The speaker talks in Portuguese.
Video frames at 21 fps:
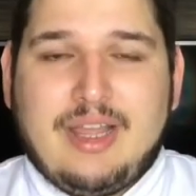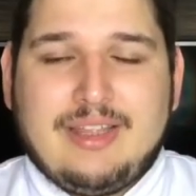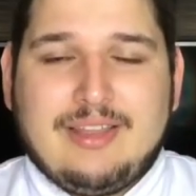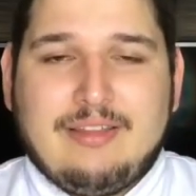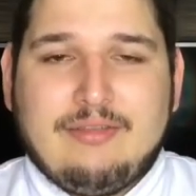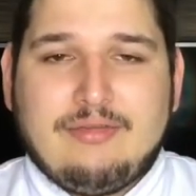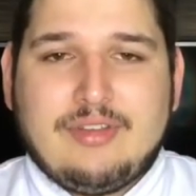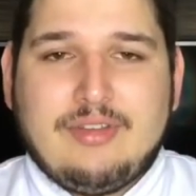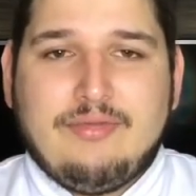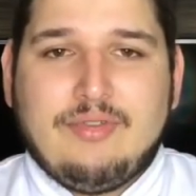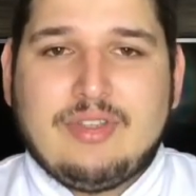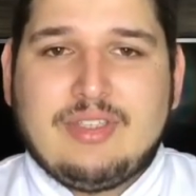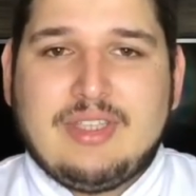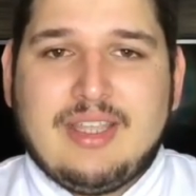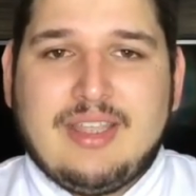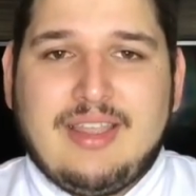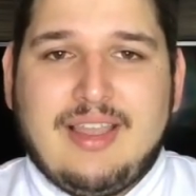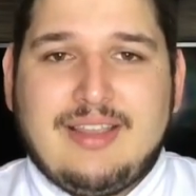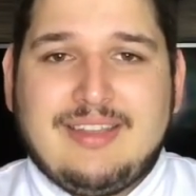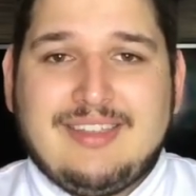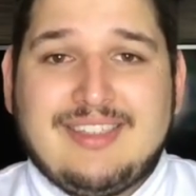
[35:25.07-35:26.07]
Então, se você
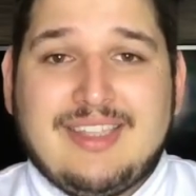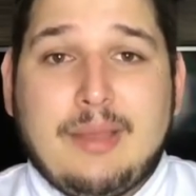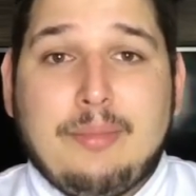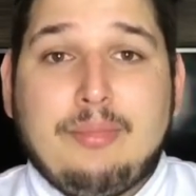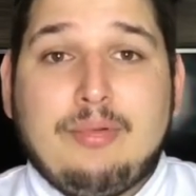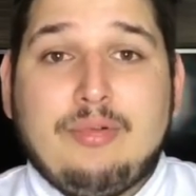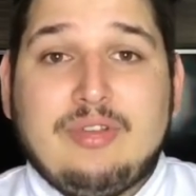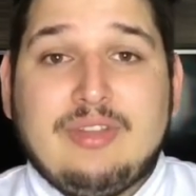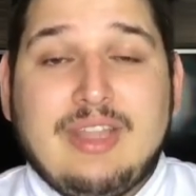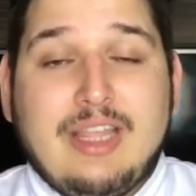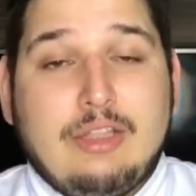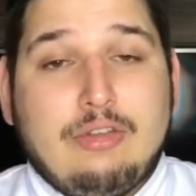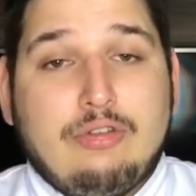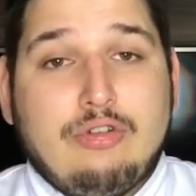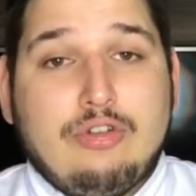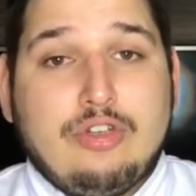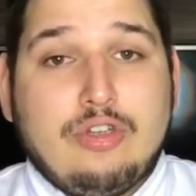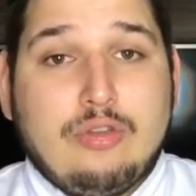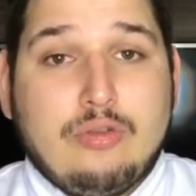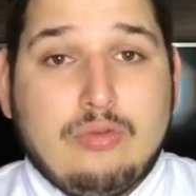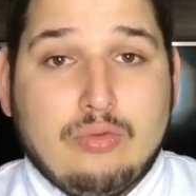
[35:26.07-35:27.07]
quer estar por dentro
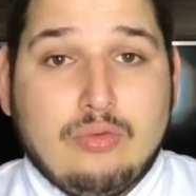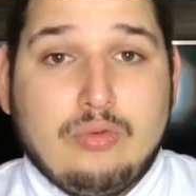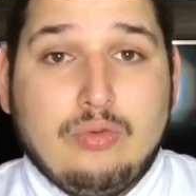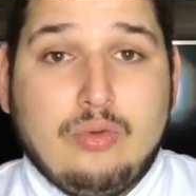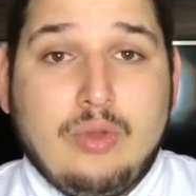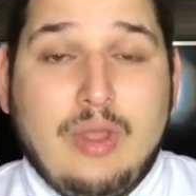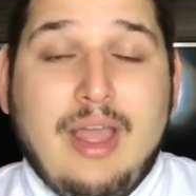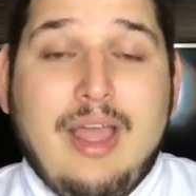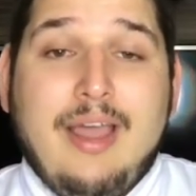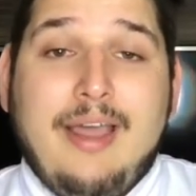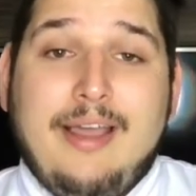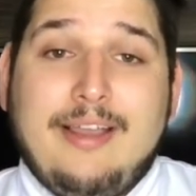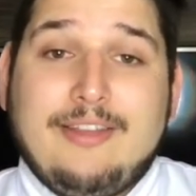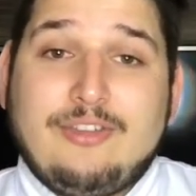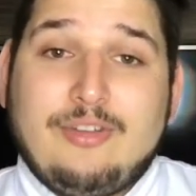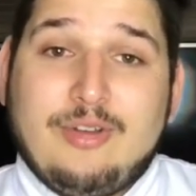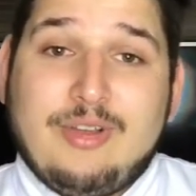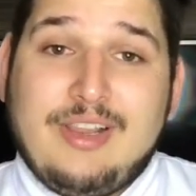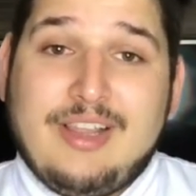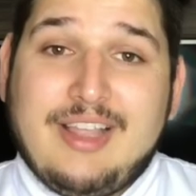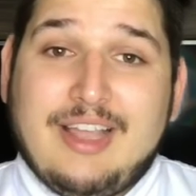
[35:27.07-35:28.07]
de tudo, é
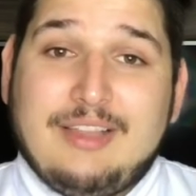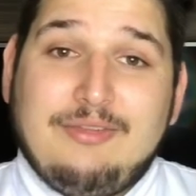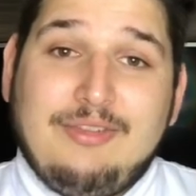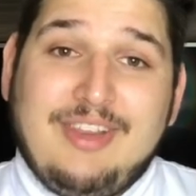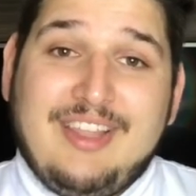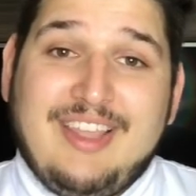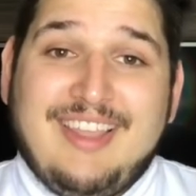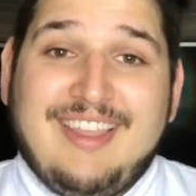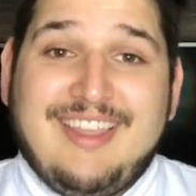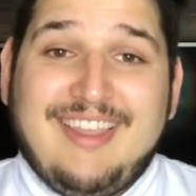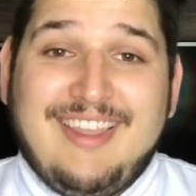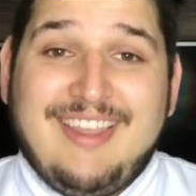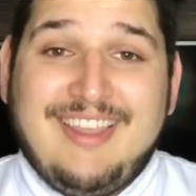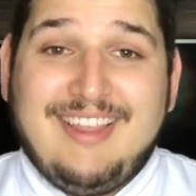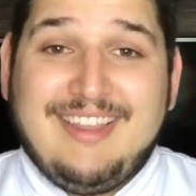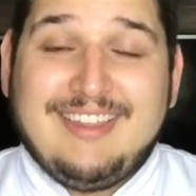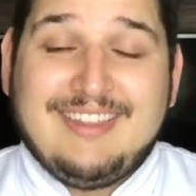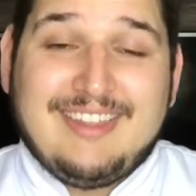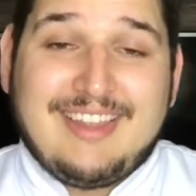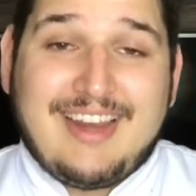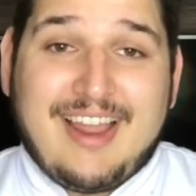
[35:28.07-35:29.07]
só clicar no link e
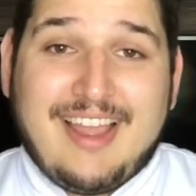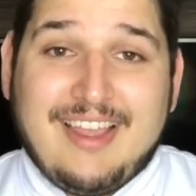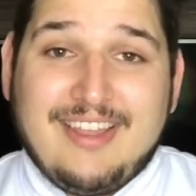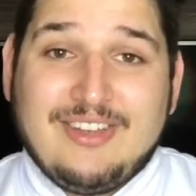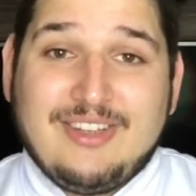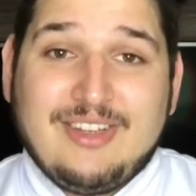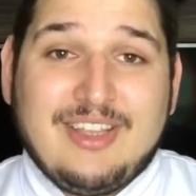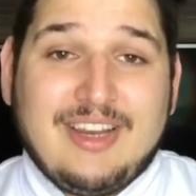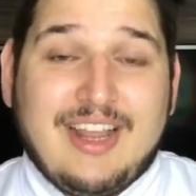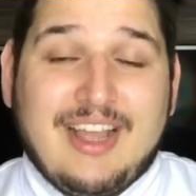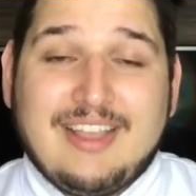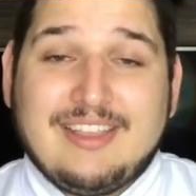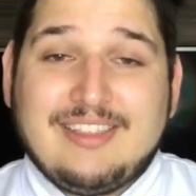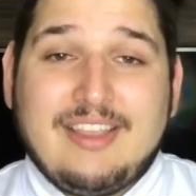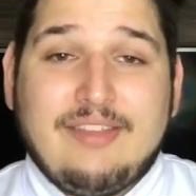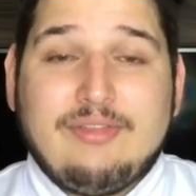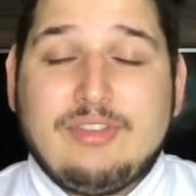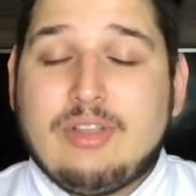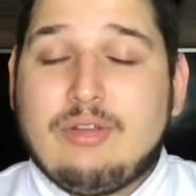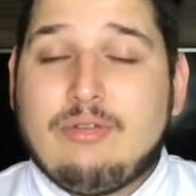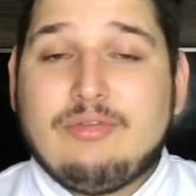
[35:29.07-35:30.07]
entrar, é de graça. E
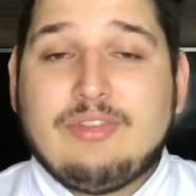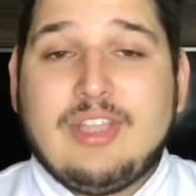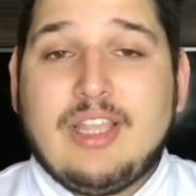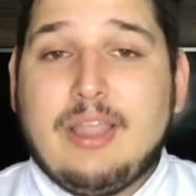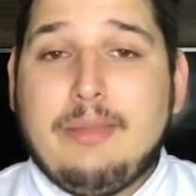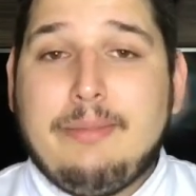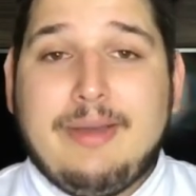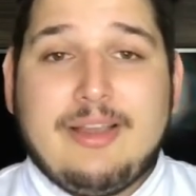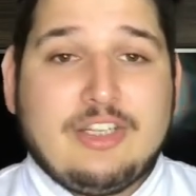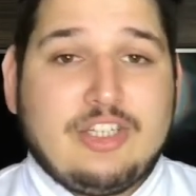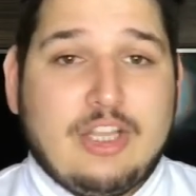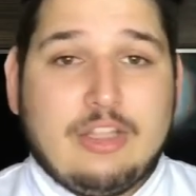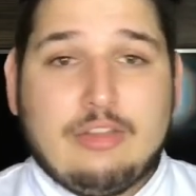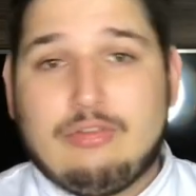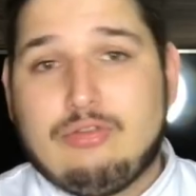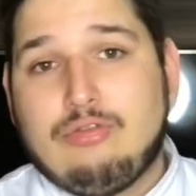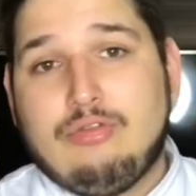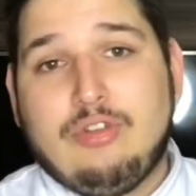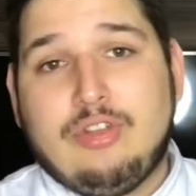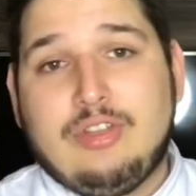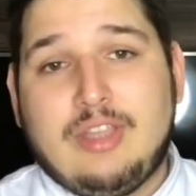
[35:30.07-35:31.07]
você consegue baixar
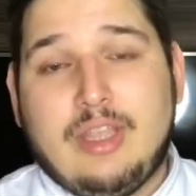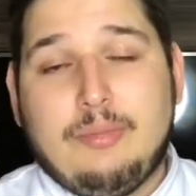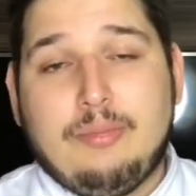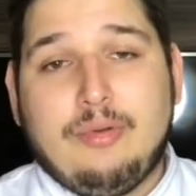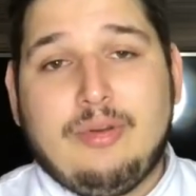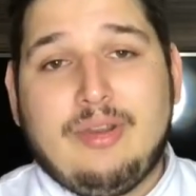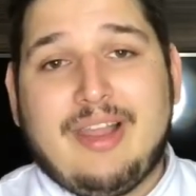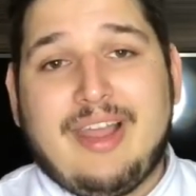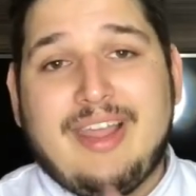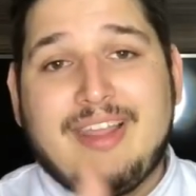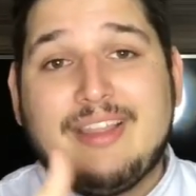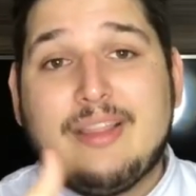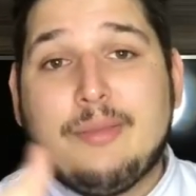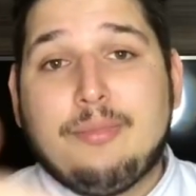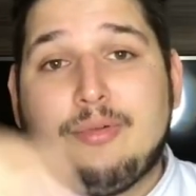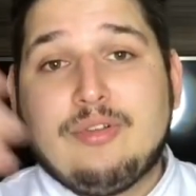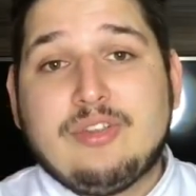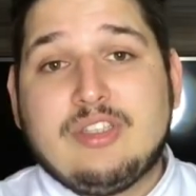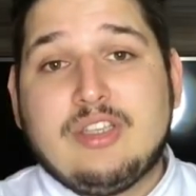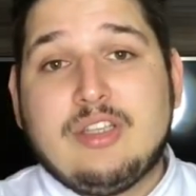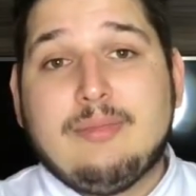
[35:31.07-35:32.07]
tudo que tem por lá, ainda
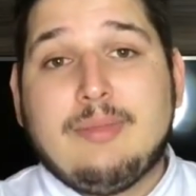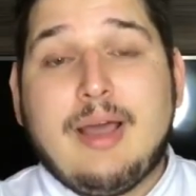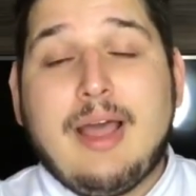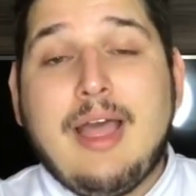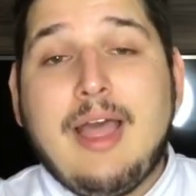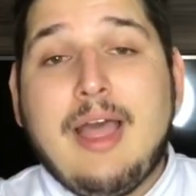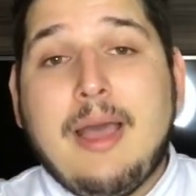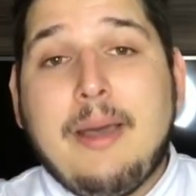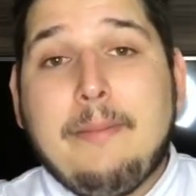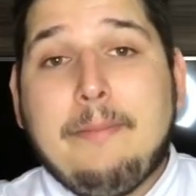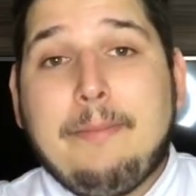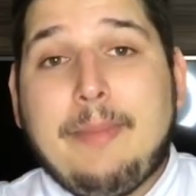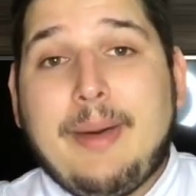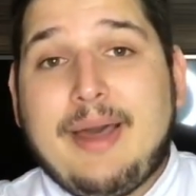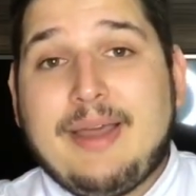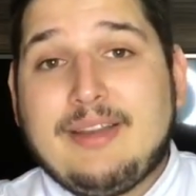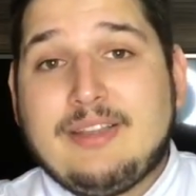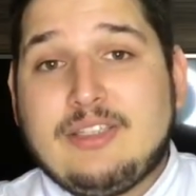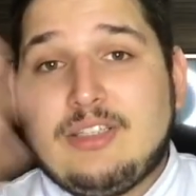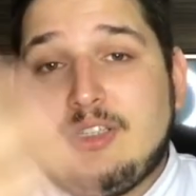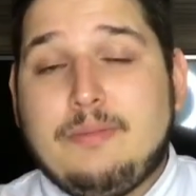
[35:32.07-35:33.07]
por cima,
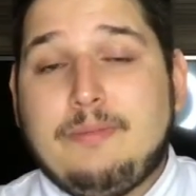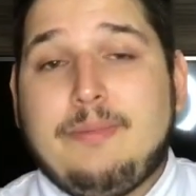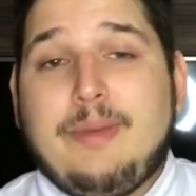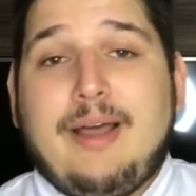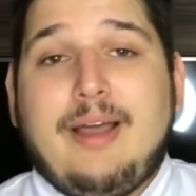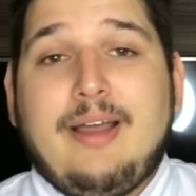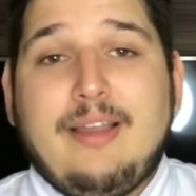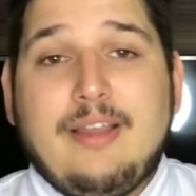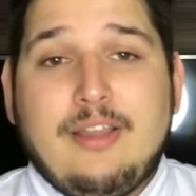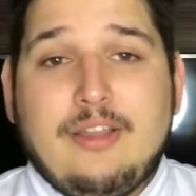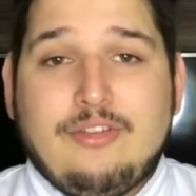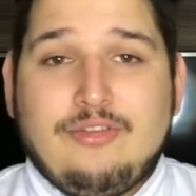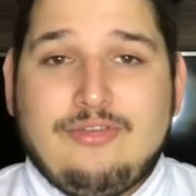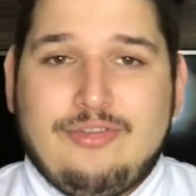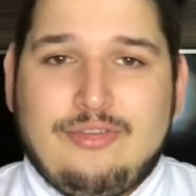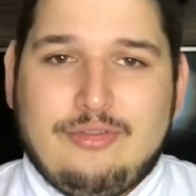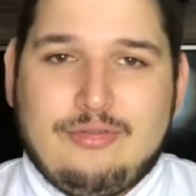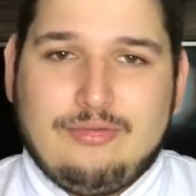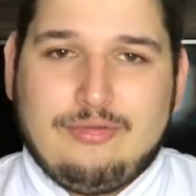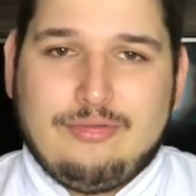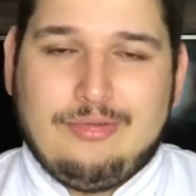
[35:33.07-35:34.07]
participar de
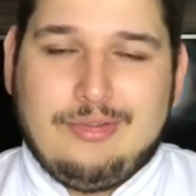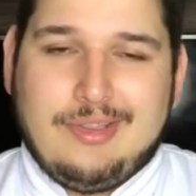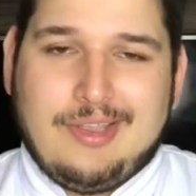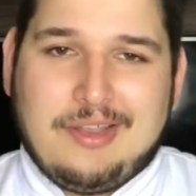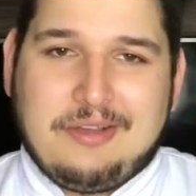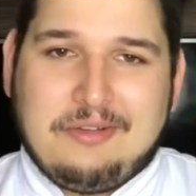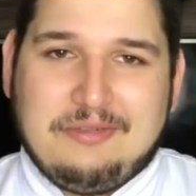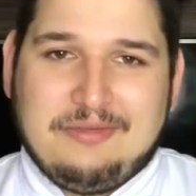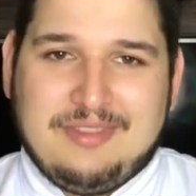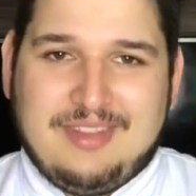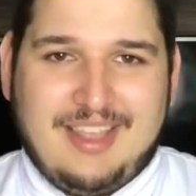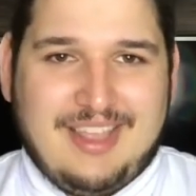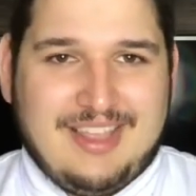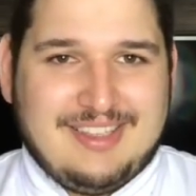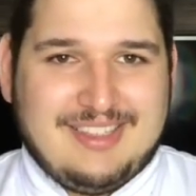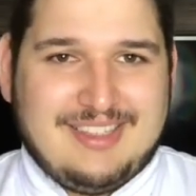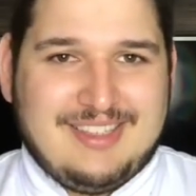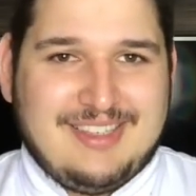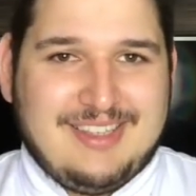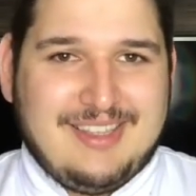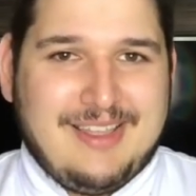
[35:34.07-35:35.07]
tudo que
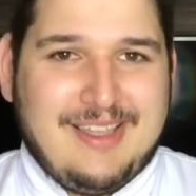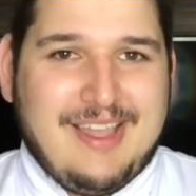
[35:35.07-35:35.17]
acontece.